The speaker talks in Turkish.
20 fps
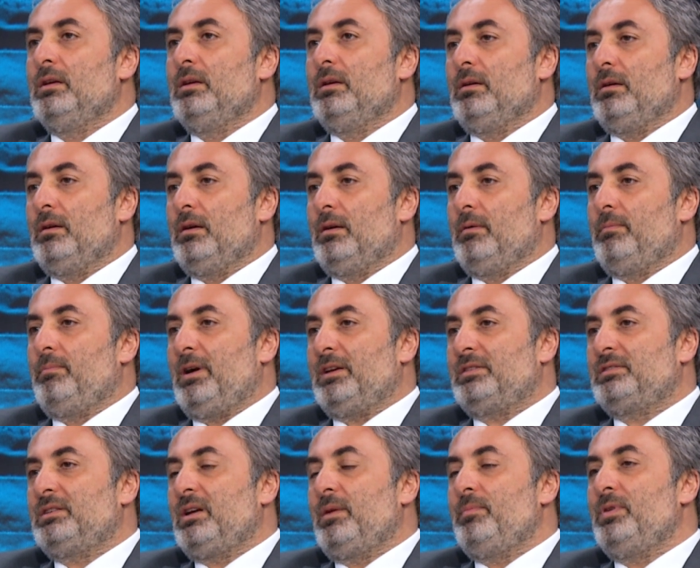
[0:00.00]
ee,
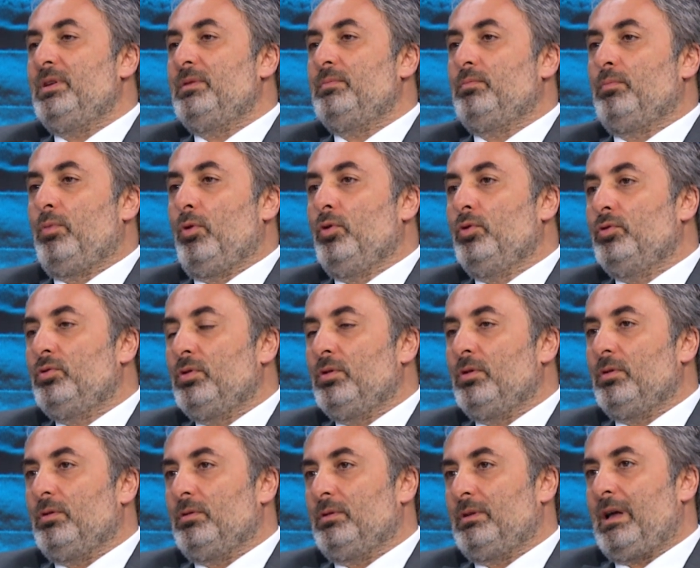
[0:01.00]
başka bir
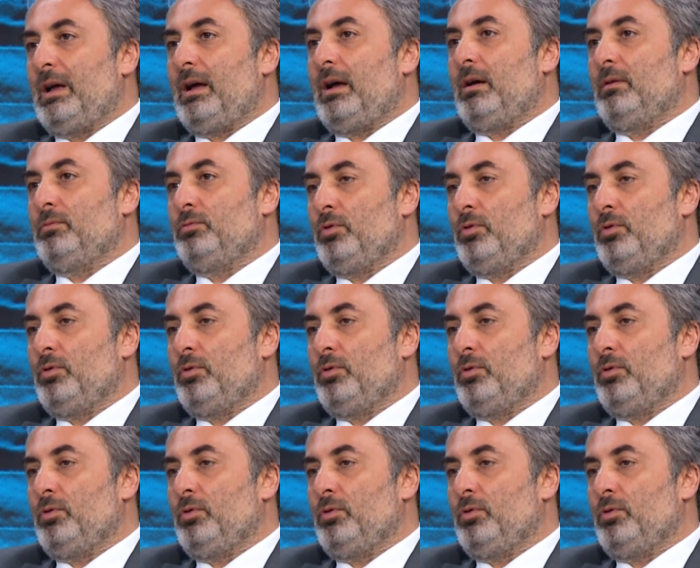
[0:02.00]
boyutu da